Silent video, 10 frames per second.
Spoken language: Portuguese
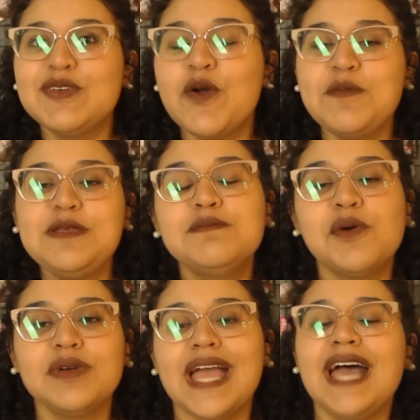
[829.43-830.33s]
ficam meio
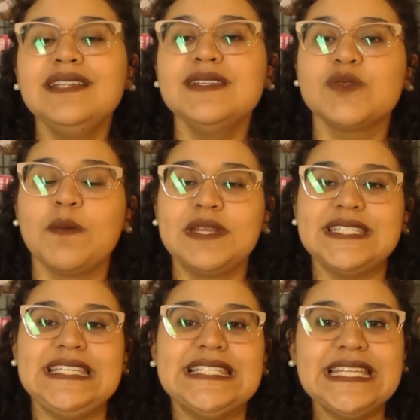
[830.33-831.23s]
empolgadas com a
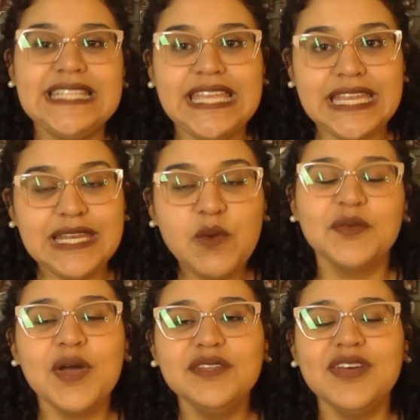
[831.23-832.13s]
presença dele.
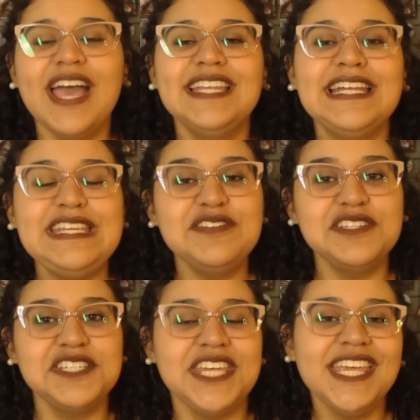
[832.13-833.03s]
Quando a Nanive
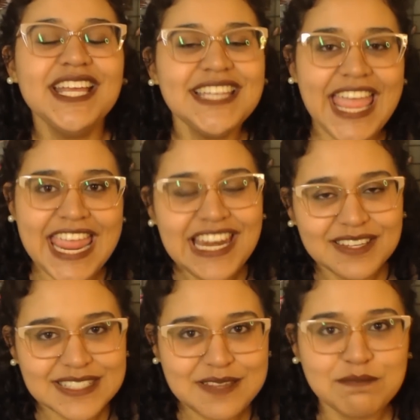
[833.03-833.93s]
chega até
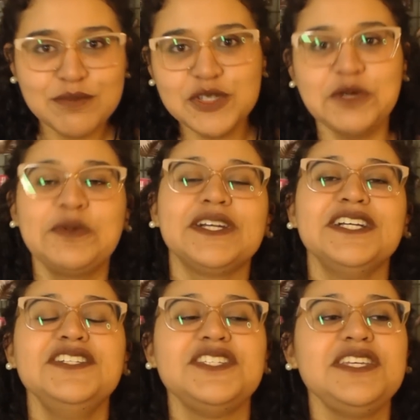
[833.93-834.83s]
ele, assim, puxa pro
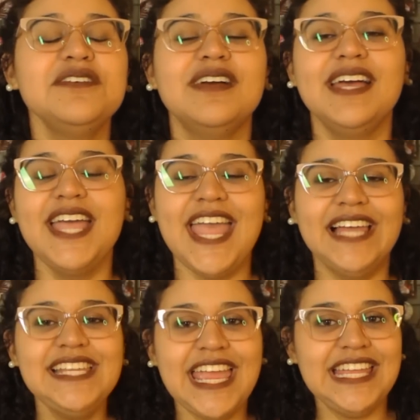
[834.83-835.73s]
cantinho
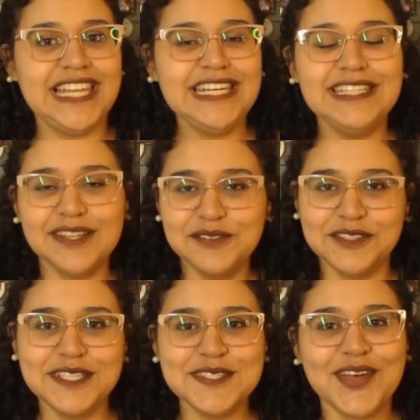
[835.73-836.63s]
ela e a Elaine estão
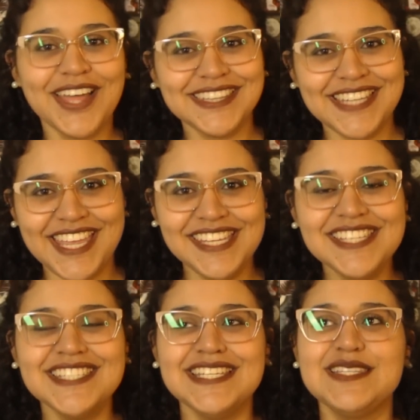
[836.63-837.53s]
todas
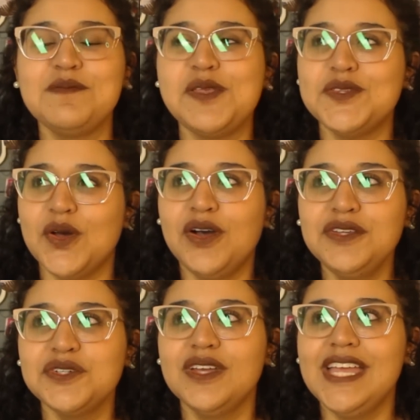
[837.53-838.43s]
sorrateiras nesse
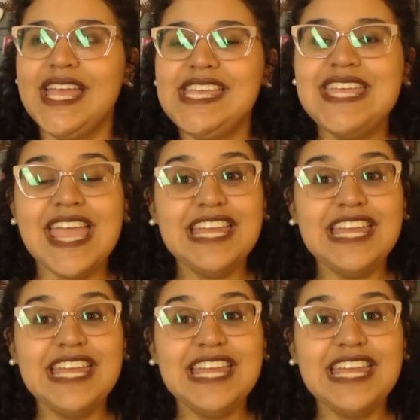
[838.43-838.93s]
episódio. E